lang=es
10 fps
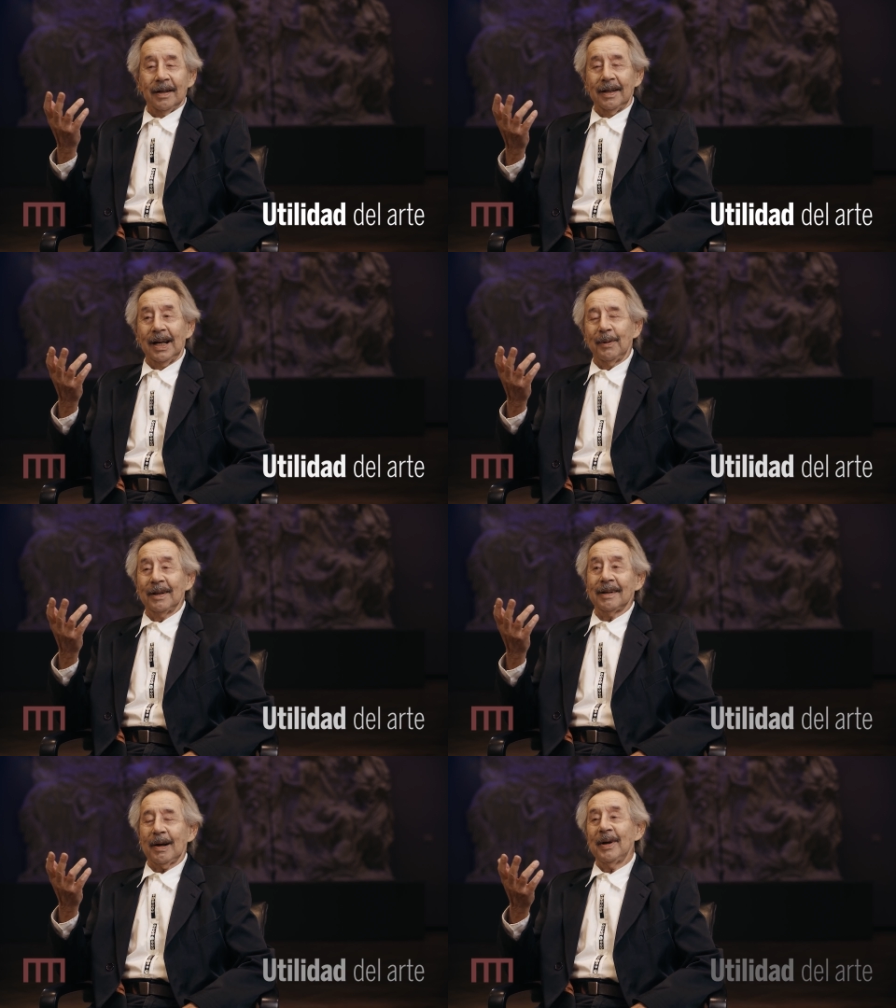de
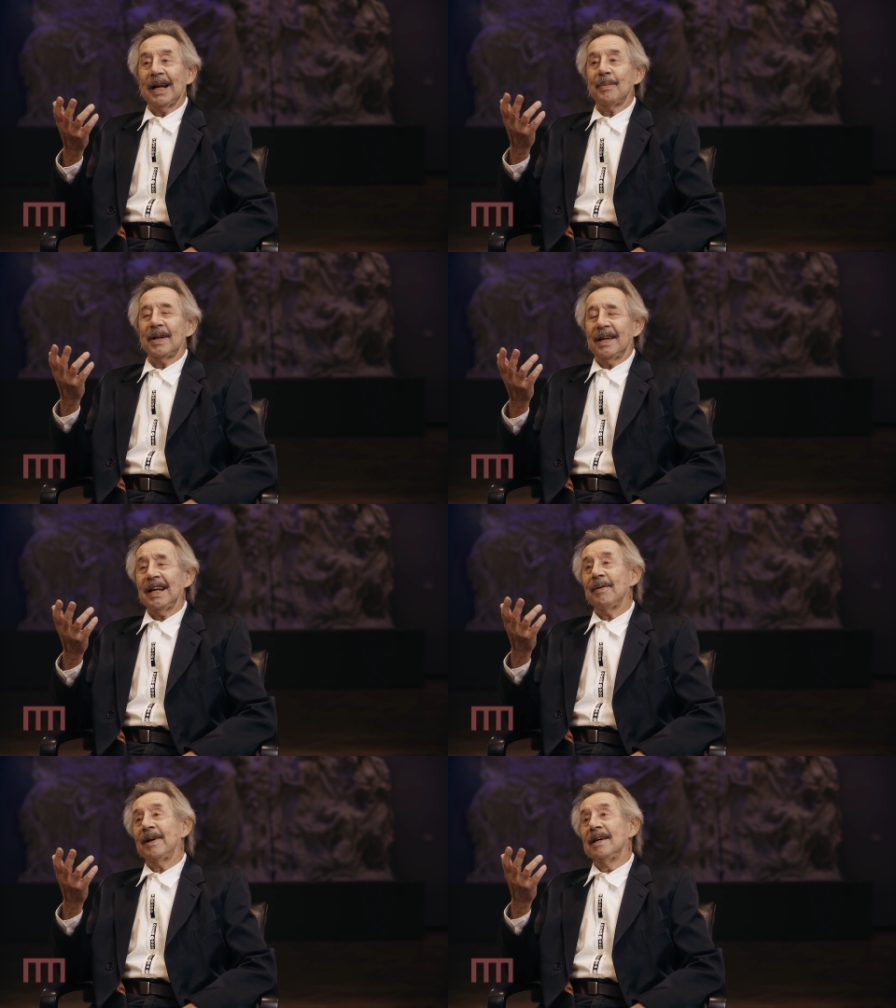levantarme a la
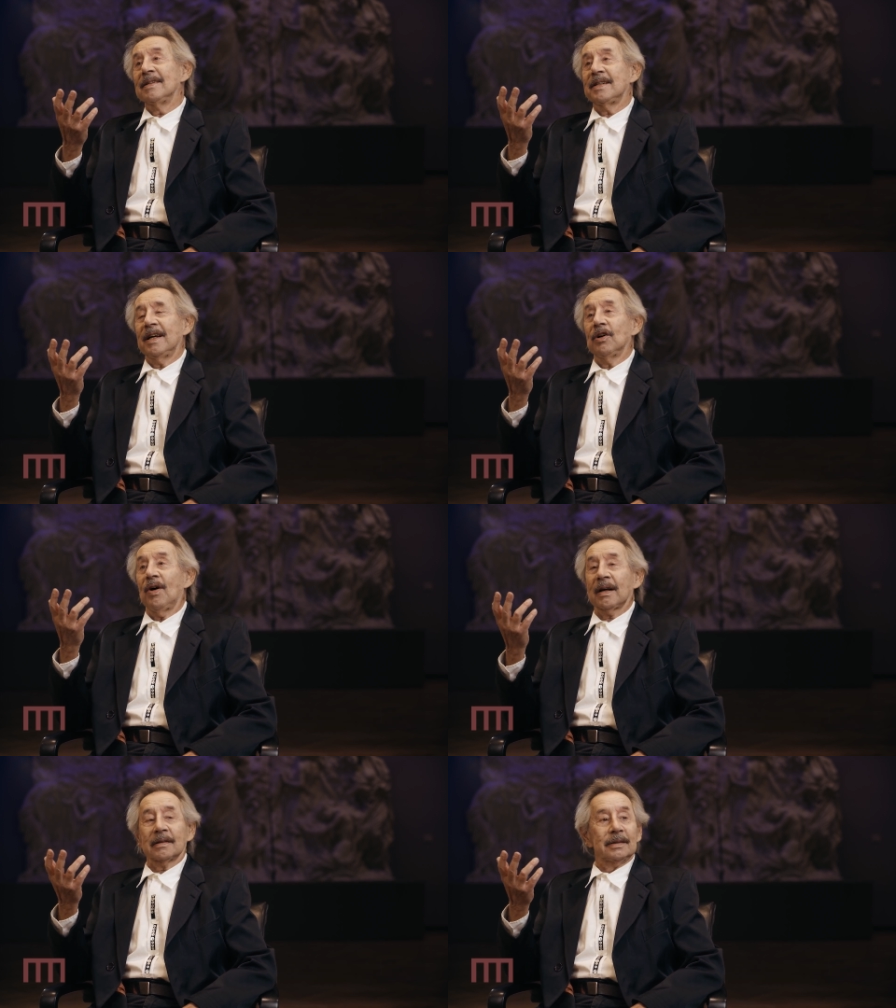mañana y ver el cielo
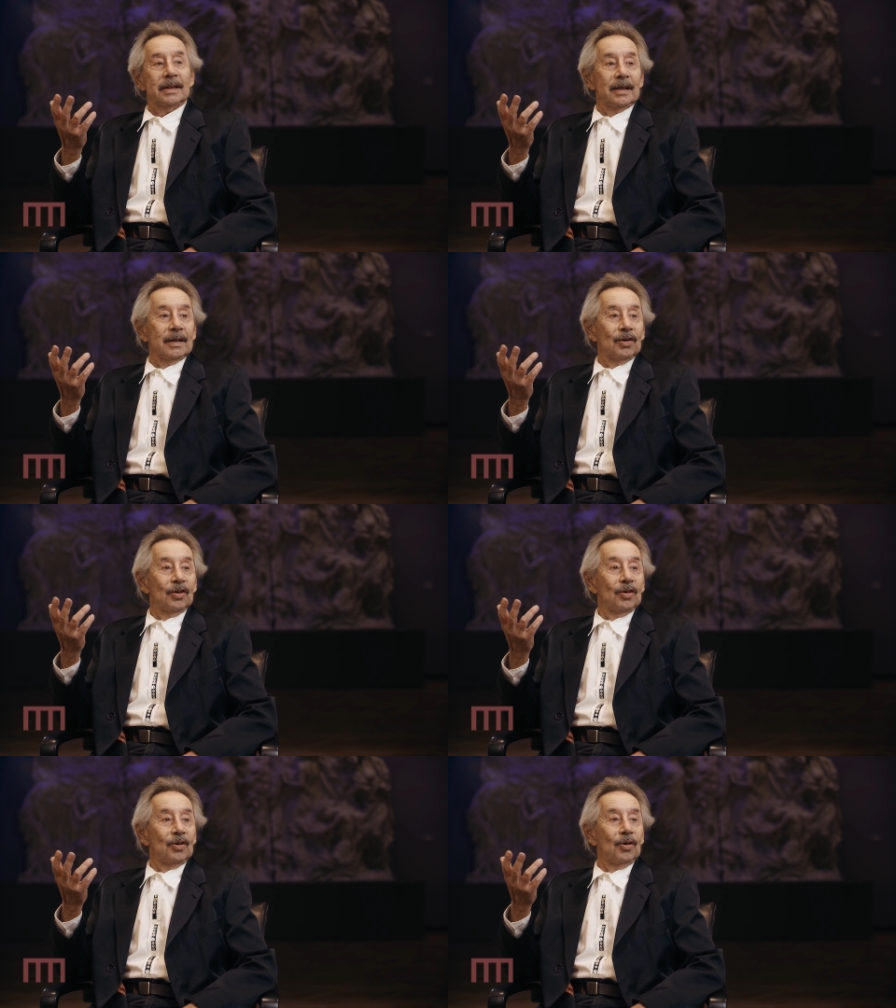arte,
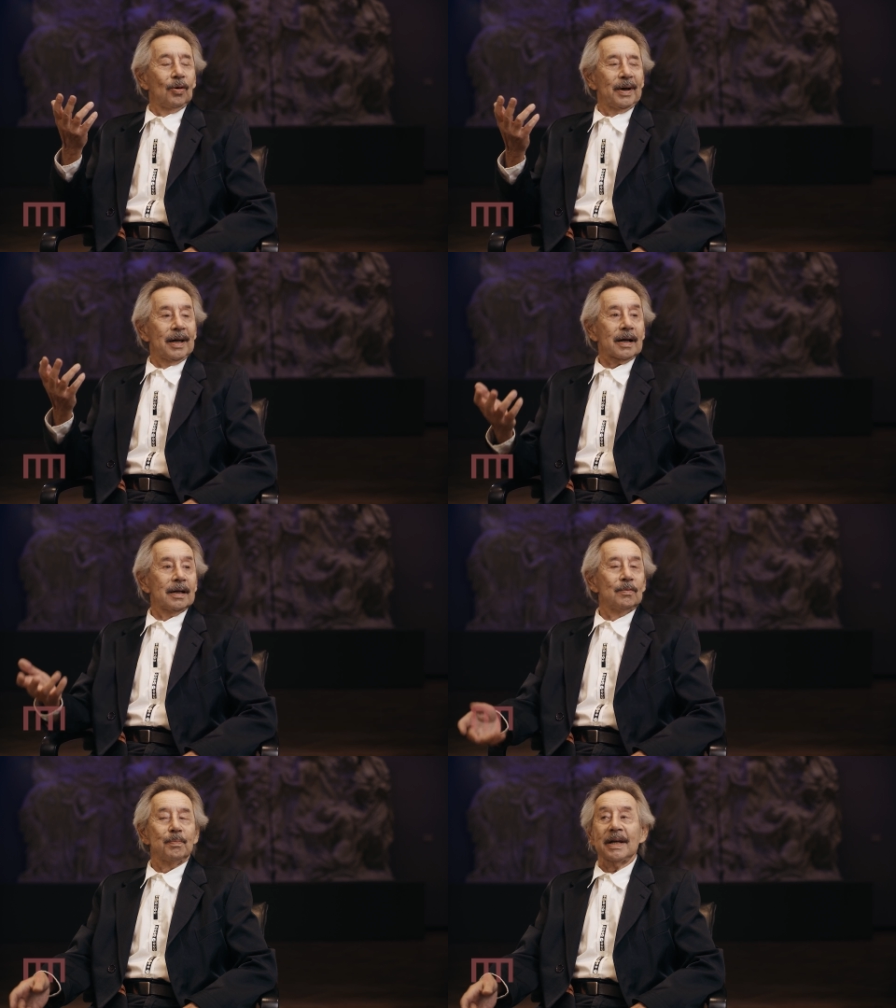o ver
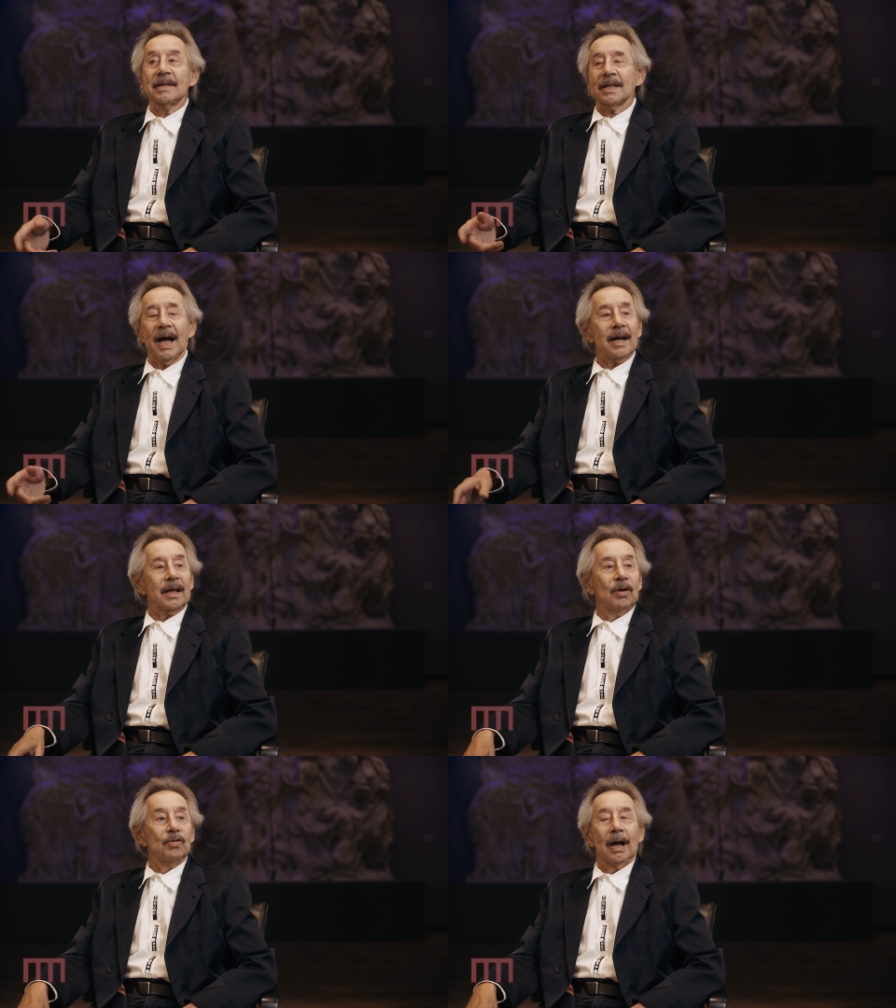eh, un
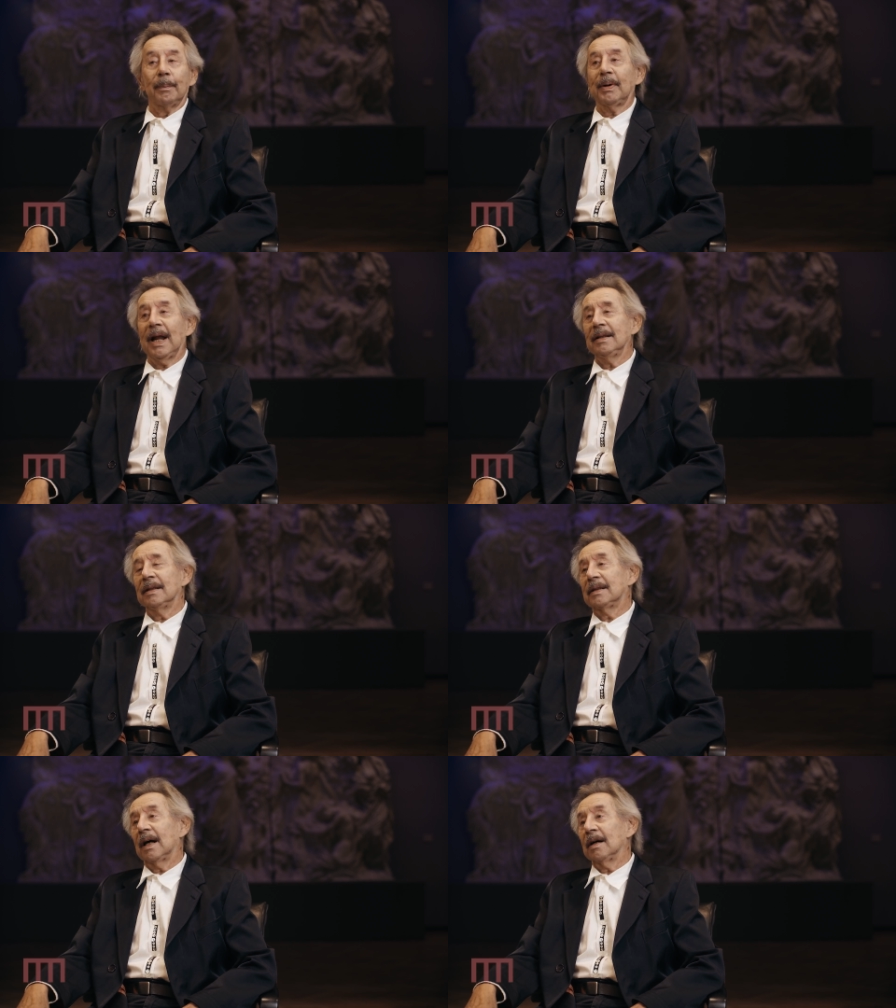paisaje, o una
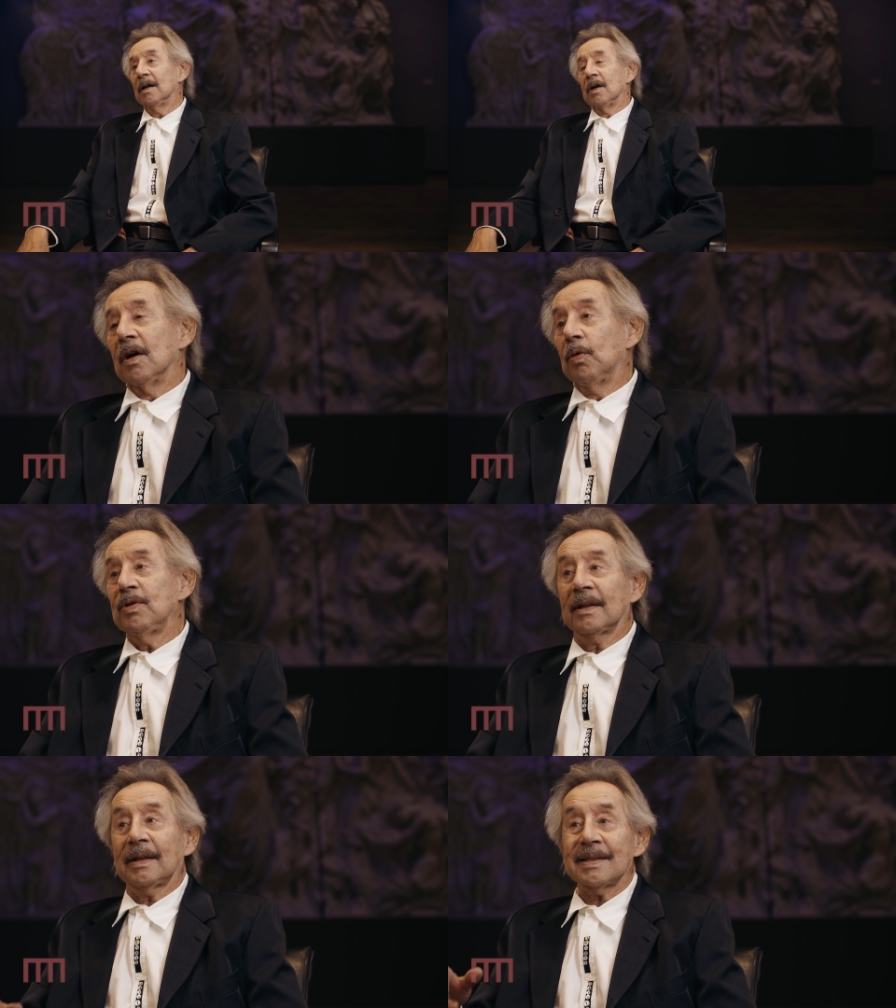planta, o
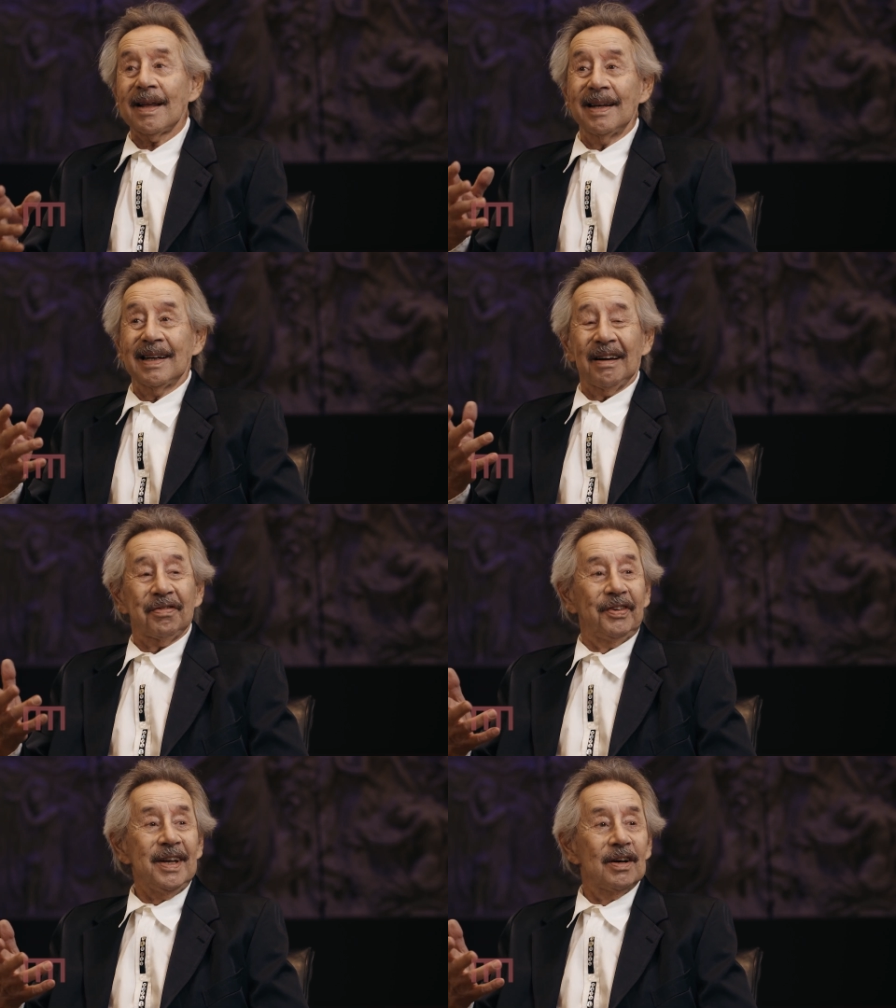una taza de
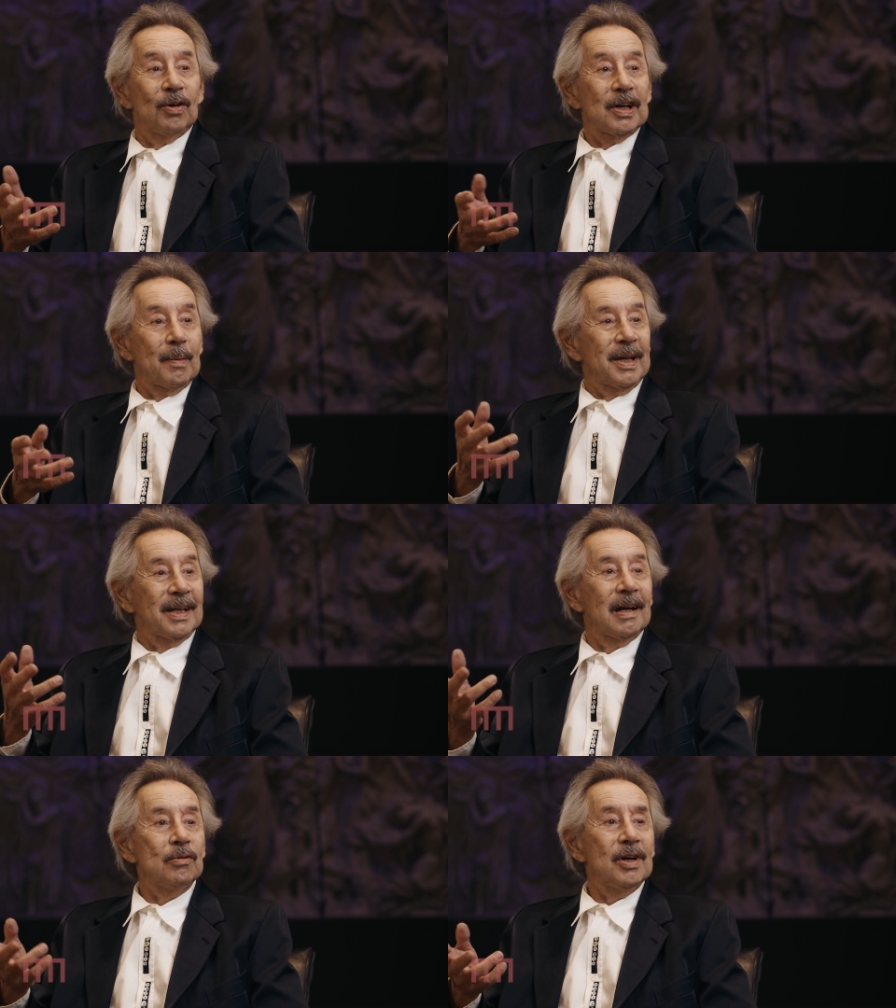café, o una
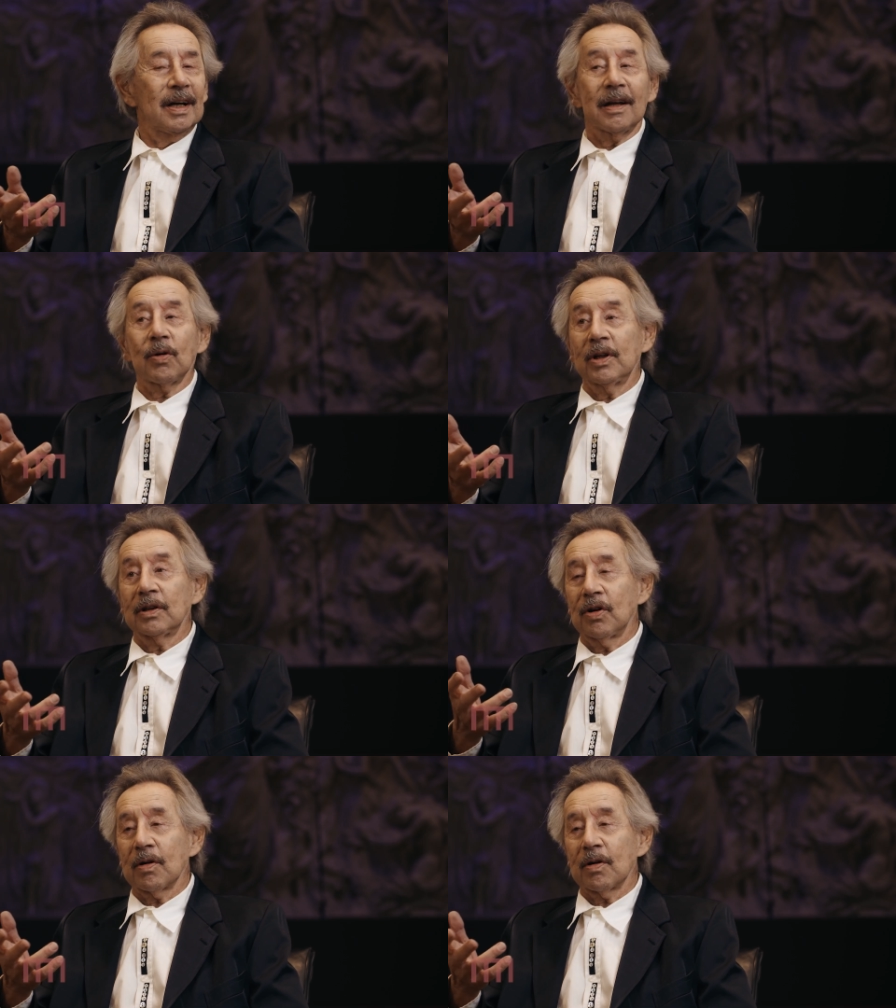media luna que encuentro